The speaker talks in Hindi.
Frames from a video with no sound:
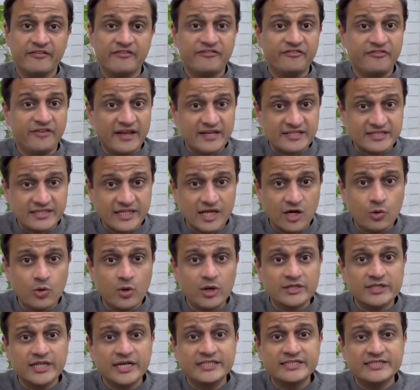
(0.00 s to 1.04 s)
फैसला हुआ
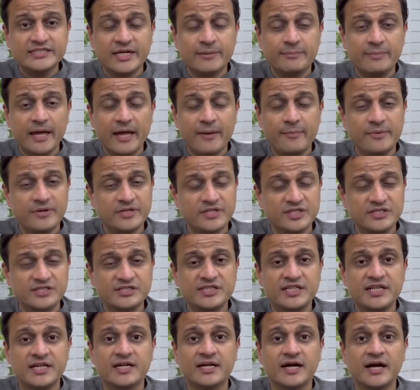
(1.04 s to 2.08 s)
था जब
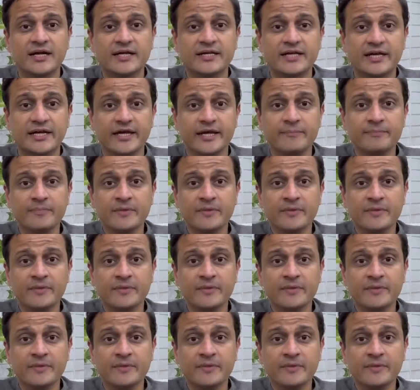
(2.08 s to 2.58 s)
इमरजेंसी लगा के